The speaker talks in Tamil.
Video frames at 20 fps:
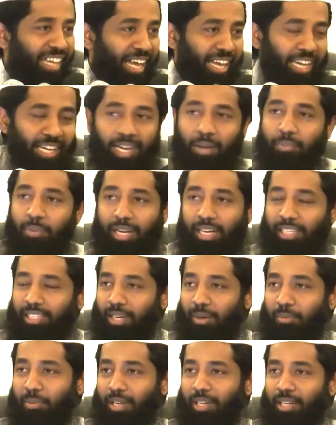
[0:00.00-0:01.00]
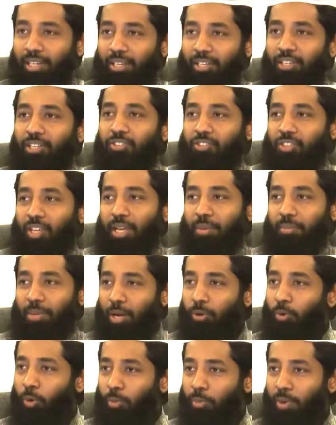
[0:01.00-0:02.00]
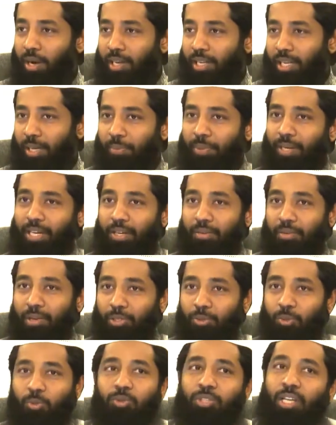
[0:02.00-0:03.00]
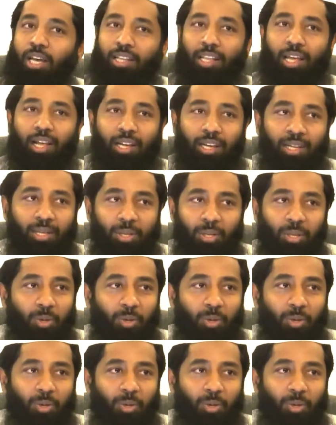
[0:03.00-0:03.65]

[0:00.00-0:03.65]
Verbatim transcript: அல்ல நம்ம நினைக்கிற மாதிரி இன்னி சாயம் நான் நோன்பாளி இப்படி அந்த வார்த்தை ஒரு சாதாரண